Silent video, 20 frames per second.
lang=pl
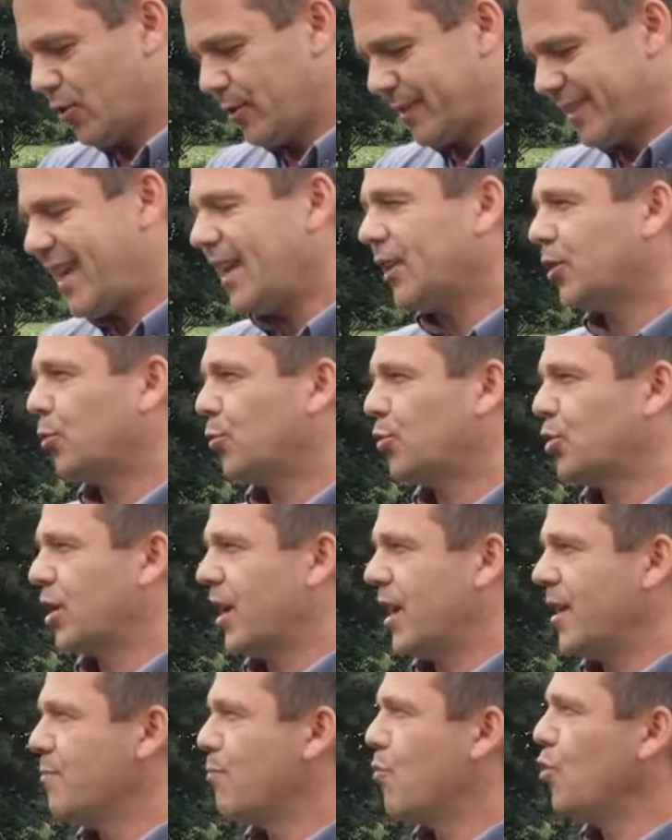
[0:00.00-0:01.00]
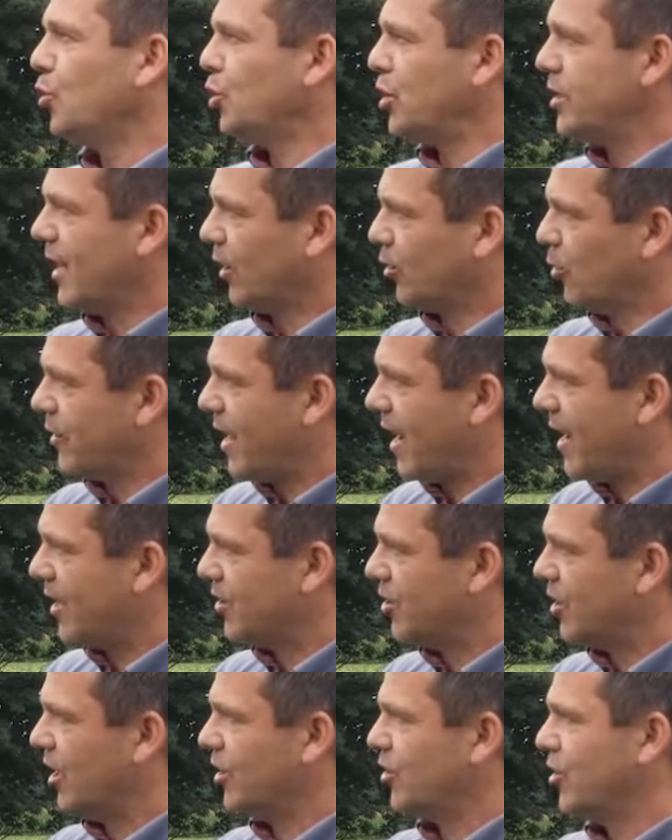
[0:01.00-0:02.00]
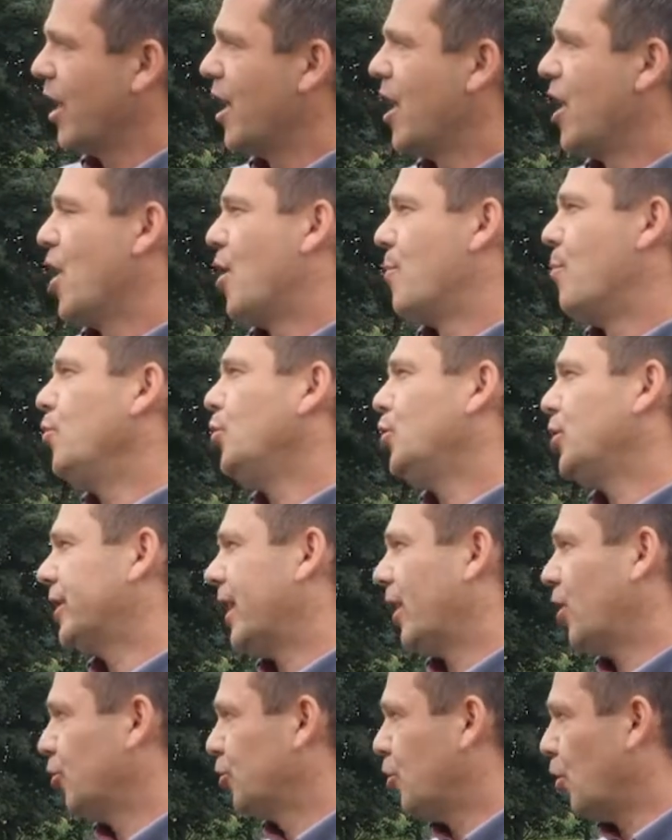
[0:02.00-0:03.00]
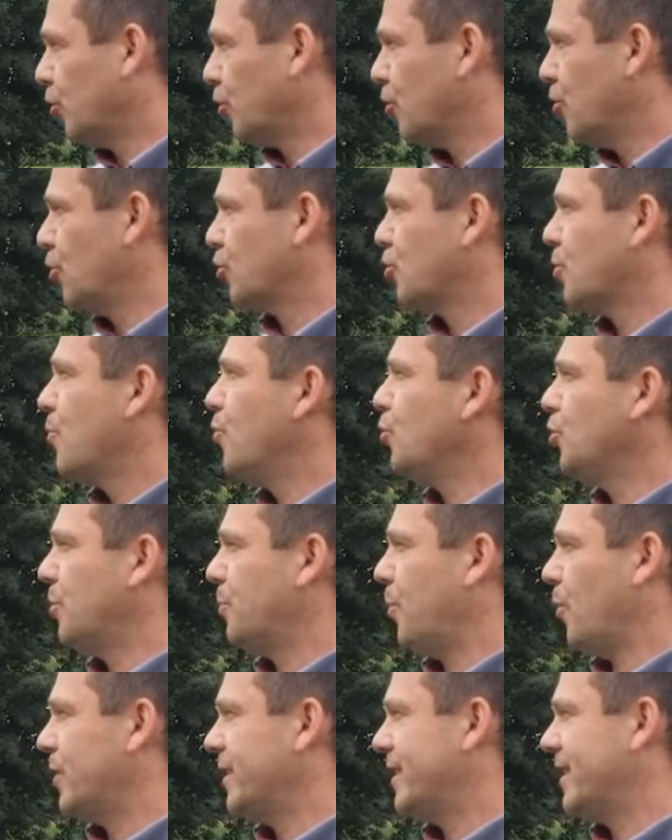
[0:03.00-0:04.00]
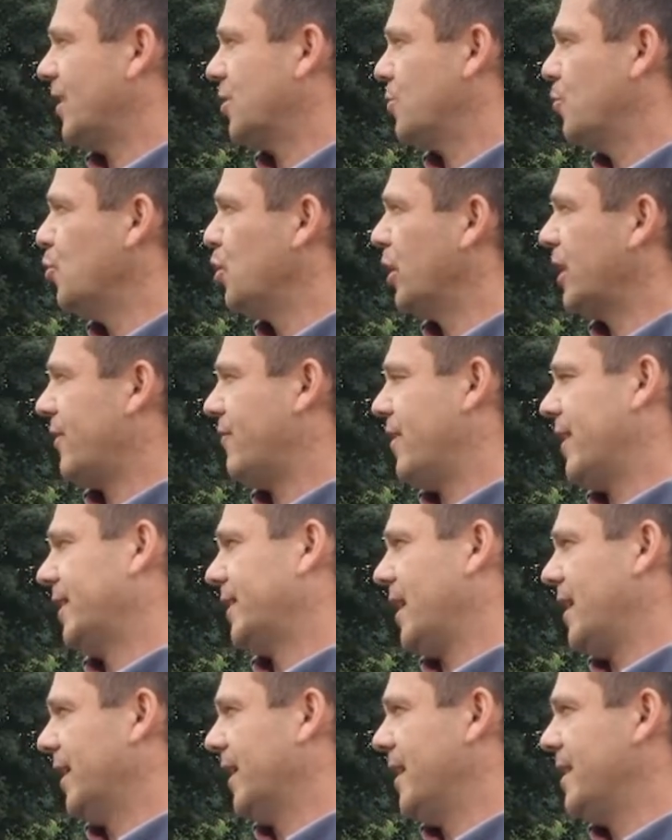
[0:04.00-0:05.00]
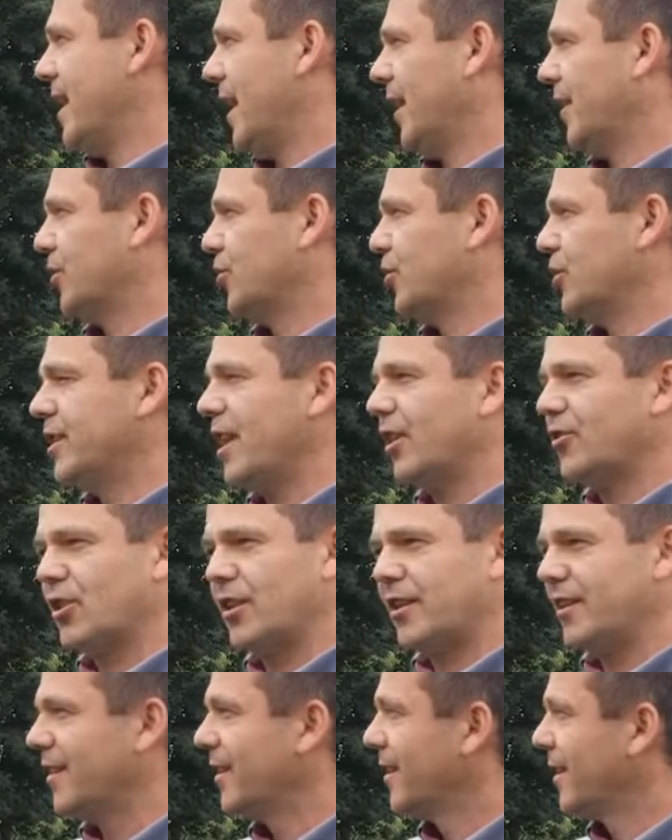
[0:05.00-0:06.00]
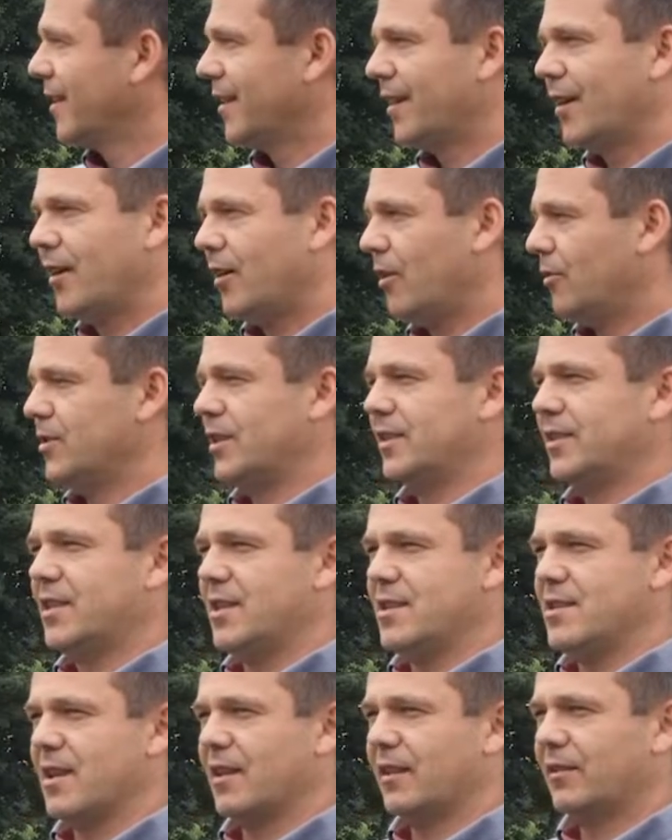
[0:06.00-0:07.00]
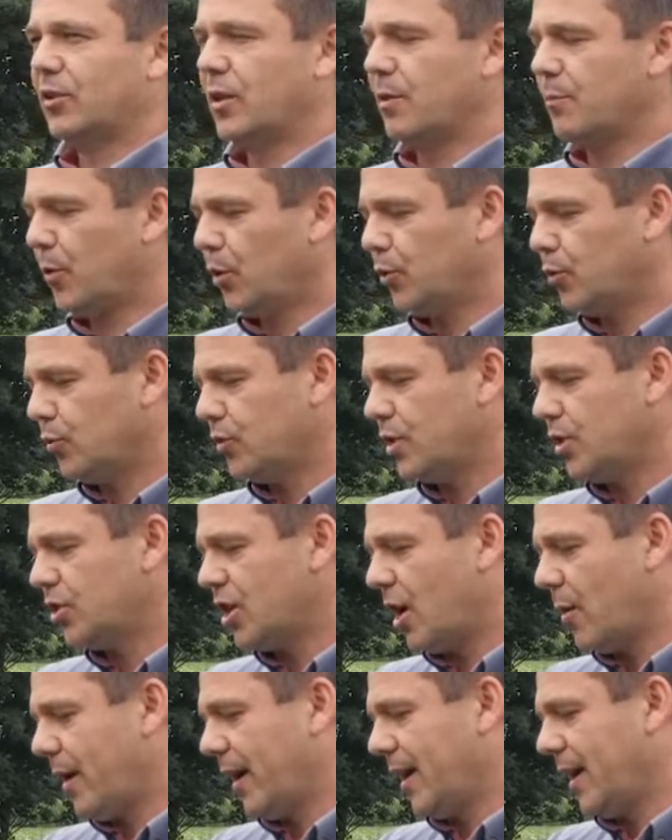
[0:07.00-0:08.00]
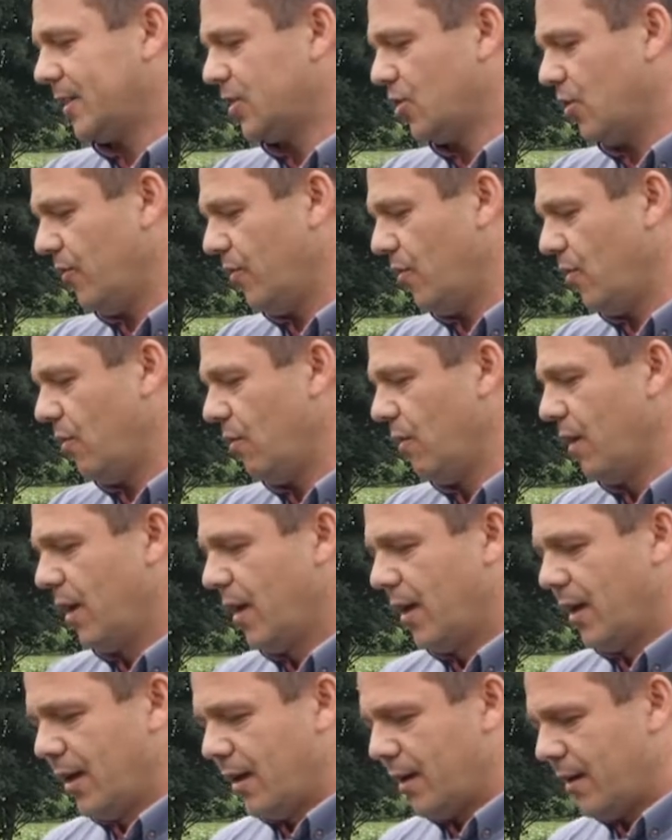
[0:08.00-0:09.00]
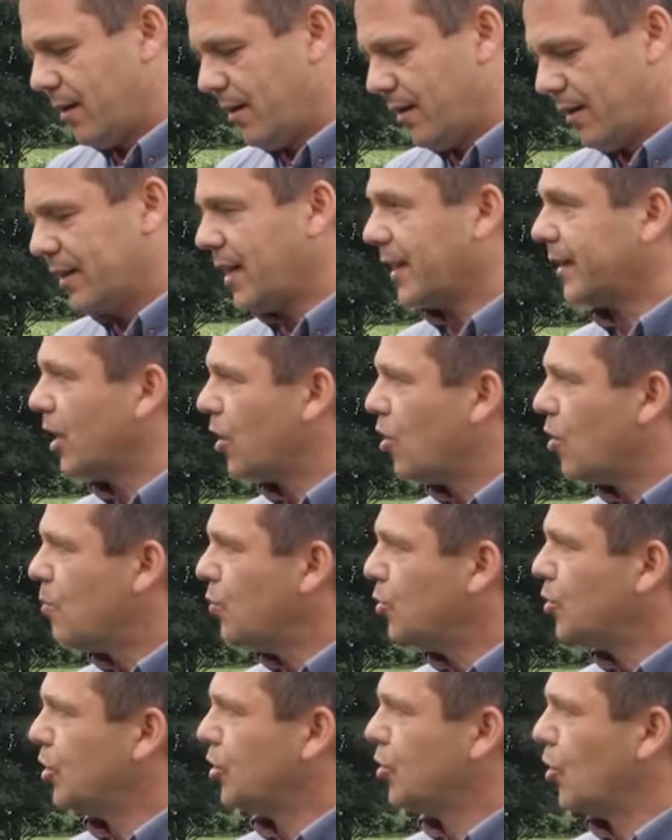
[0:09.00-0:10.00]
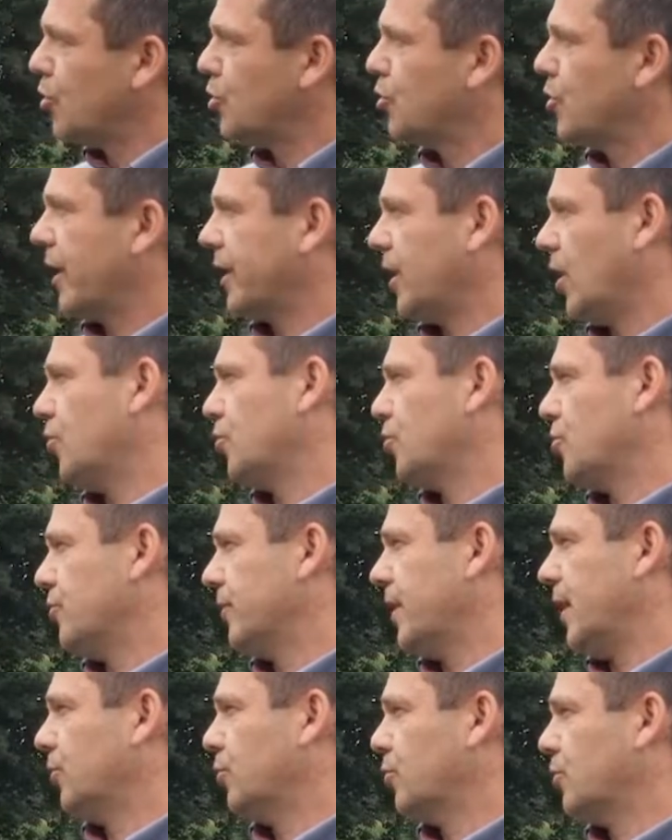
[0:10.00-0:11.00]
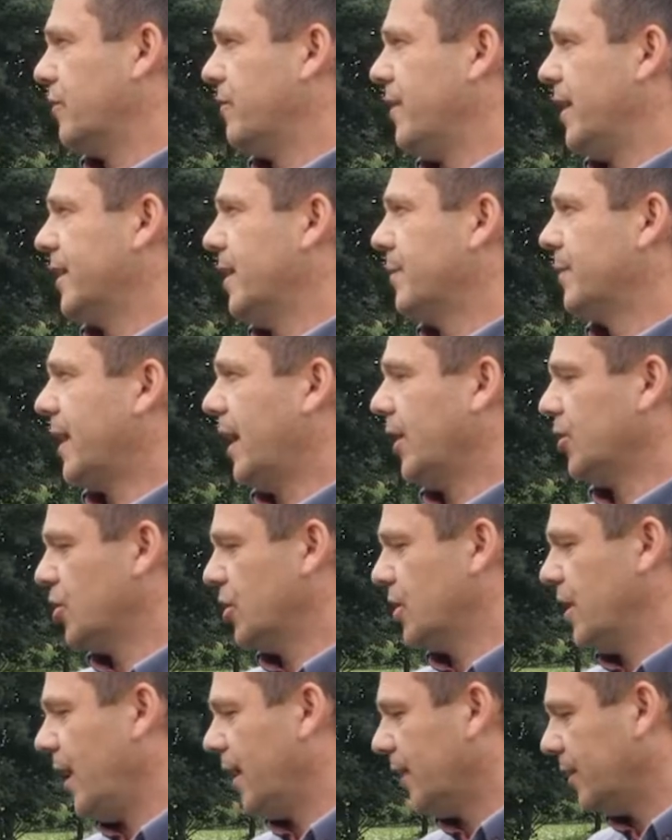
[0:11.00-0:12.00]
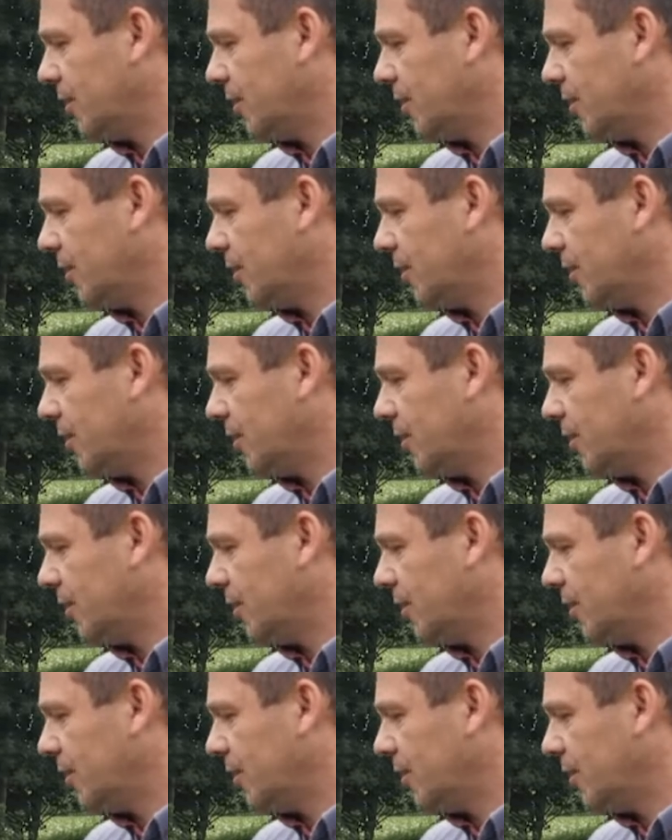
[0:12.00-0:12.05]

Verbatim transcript: zatruć się, musi na to nalecieć, musi tego dotknąć, musi polizać, musi kawałek tanki nagryźć. Inaczej on nie zginie. Ten produkt nie działa gazowo, e, dlatego musi dojść do jakiegoś kontaktu z owadem. Tak? Czyli jak